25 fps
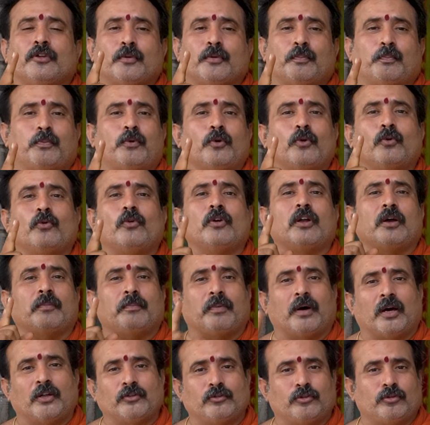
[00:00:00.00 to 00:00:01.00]
ఎప్పుడు కూడా
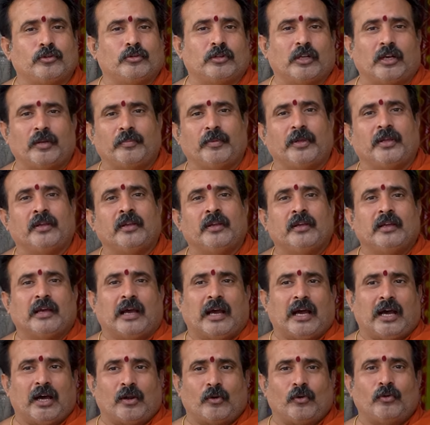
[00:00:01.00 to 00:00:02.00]
బాధ్యతలమే
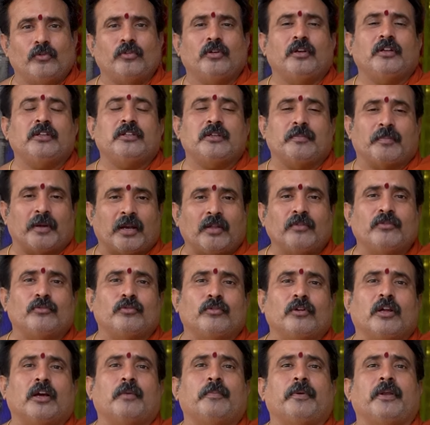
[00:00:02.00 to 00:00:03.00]
ఆ రోజు నుంచి మనం
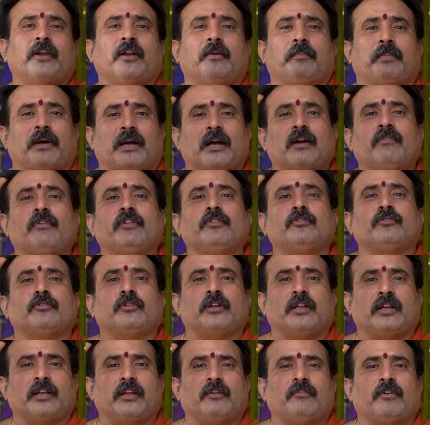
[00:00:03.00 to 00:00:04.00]
చూడకపోయినా
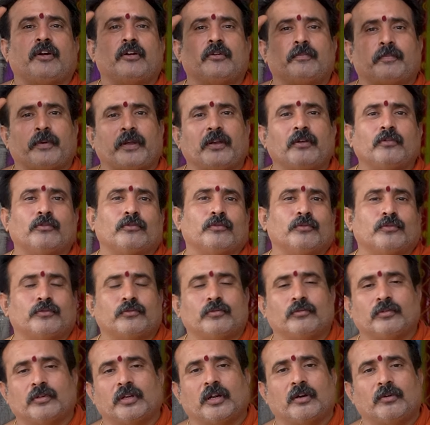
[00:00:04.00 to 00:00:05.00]
భగవంతుడు అనేవాడు పైన
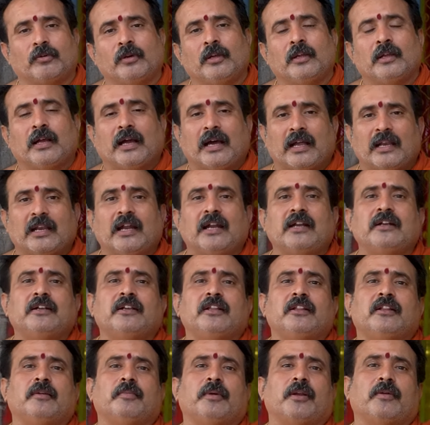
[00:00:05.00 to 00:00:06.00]
చూస్తుంటాడు
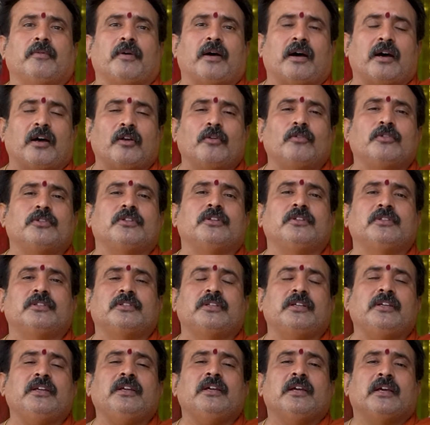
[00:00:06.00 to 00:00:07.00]
అలాంటిది మనం
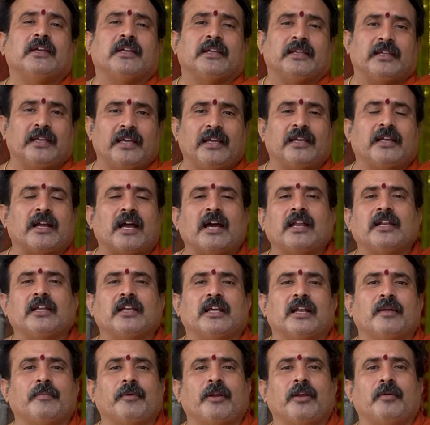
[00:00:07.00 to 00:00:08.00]
ఆలోచించి ఏ
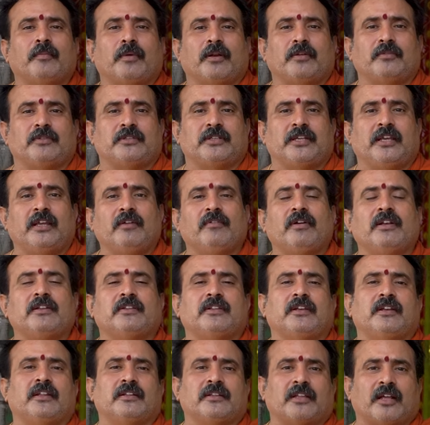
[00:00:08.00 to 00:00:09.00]
కార్యక్రమమైన మనం
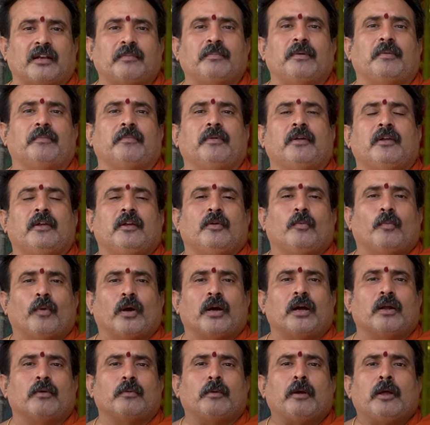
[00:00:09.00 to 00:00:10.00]
చేయవలసిన ధర్మం
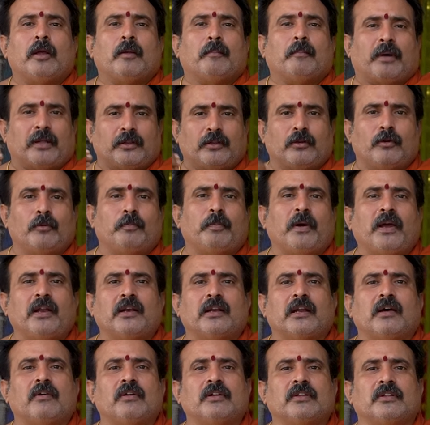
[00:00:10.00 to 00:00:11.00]
ఒక పది
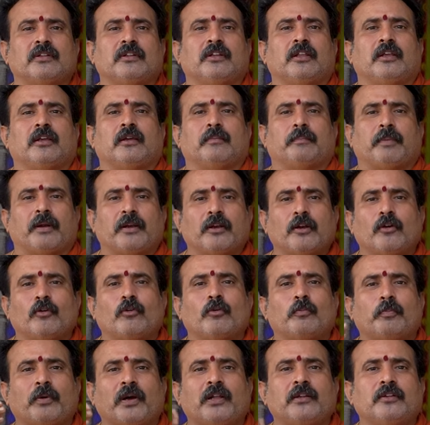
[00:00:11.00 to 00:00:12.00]
రూపాయలు రావాల్సింది పన్నెండు
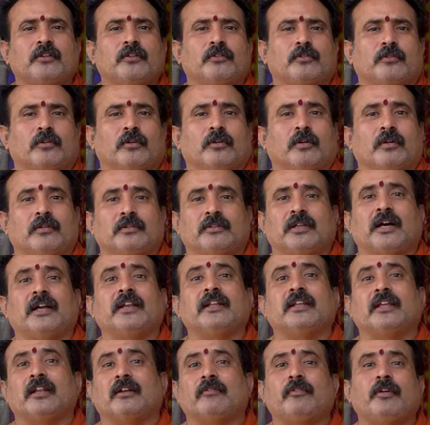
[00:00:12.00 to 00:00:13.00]
రూపాయలు తీసుకో
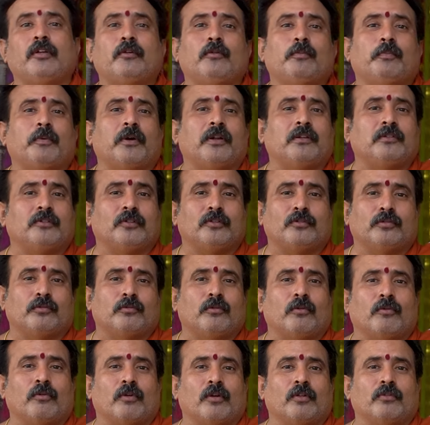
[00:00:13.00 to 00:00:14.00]
దానికి ఇరవై రూపాయలు
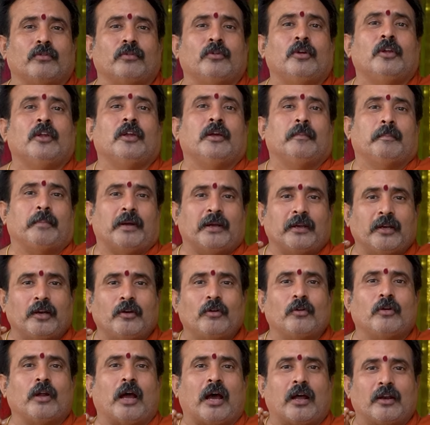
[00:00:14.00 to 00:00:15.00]
తీసుకోకూడదు
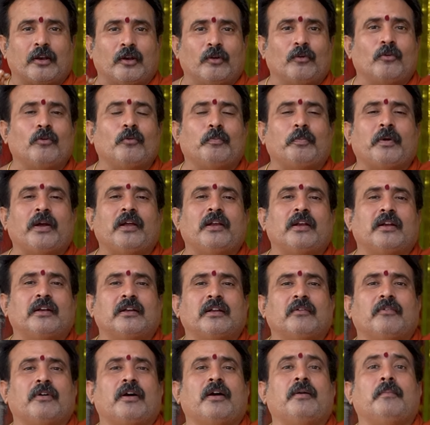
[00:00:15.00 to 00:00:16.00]
పన్నెండు ఆ రెండు రూపాయలు
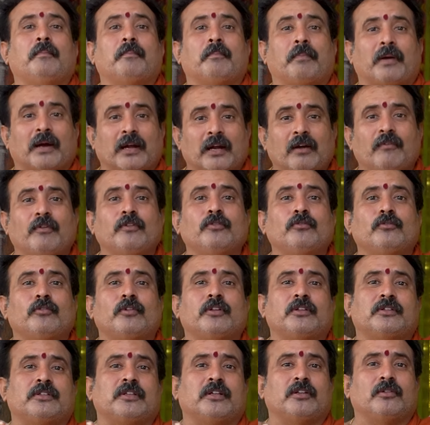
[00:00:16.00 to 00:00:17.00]
అంటవా
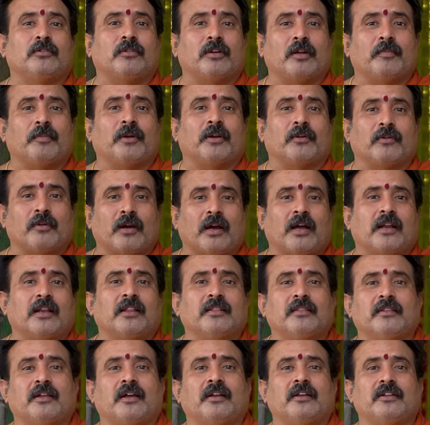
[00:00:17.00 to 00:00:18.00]
భగవంతుడిచ్చేది కూడా మనకు
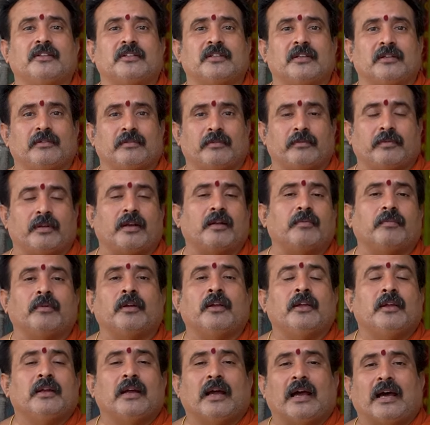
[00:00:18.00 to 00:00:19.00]
ఆనందాన్ని ఇచ్చే వరం
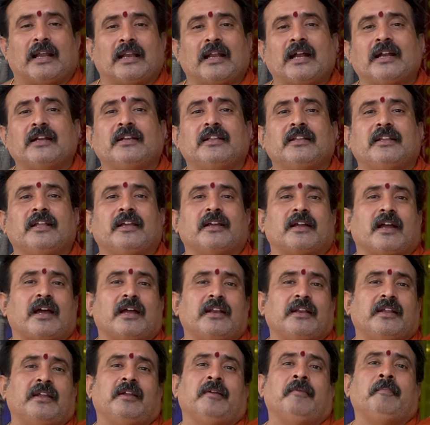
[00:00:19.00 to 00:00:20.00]
అలాంటిదే
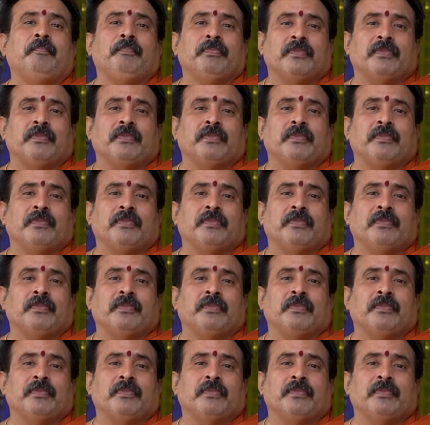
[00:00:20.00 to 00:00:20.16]
కానీ